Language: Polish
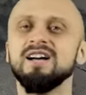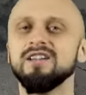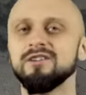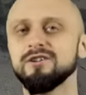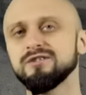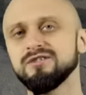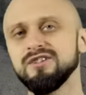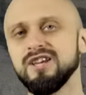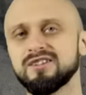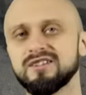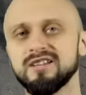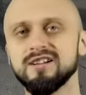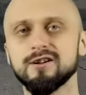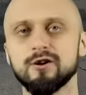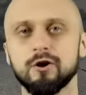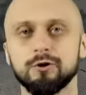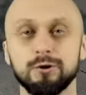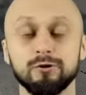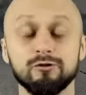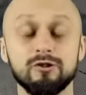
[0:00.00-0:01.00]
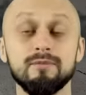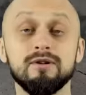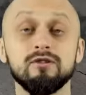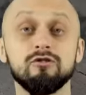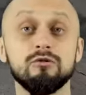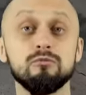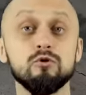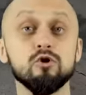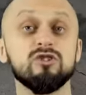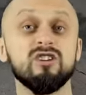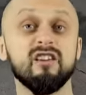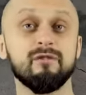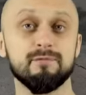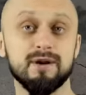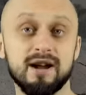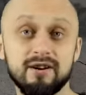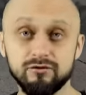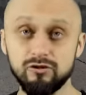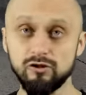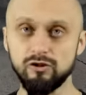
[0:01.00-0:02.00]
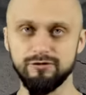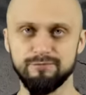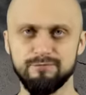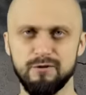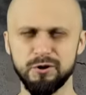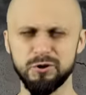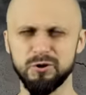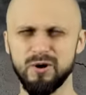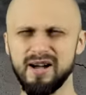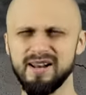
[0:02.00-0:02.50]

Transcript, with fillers: No nie tylko to, że będzie mógł się sprawdzić w boju,